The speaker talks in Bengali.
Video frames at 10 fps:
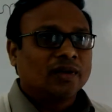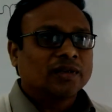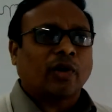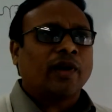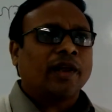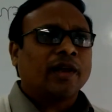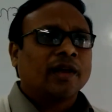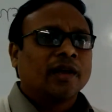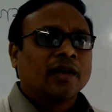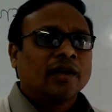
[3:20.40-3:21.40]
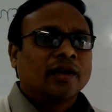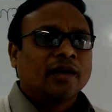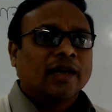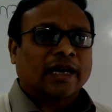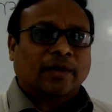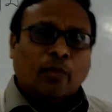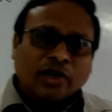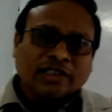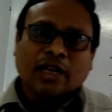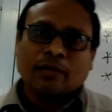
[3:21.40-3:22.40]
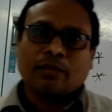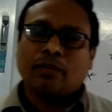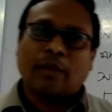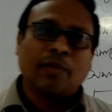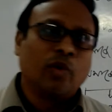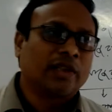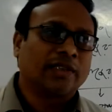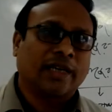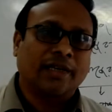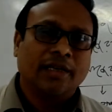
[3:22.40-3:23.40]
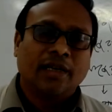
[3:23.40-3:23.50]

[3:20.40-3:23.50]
তাহলে একটা পরিষ্কার আমি বলতে চাই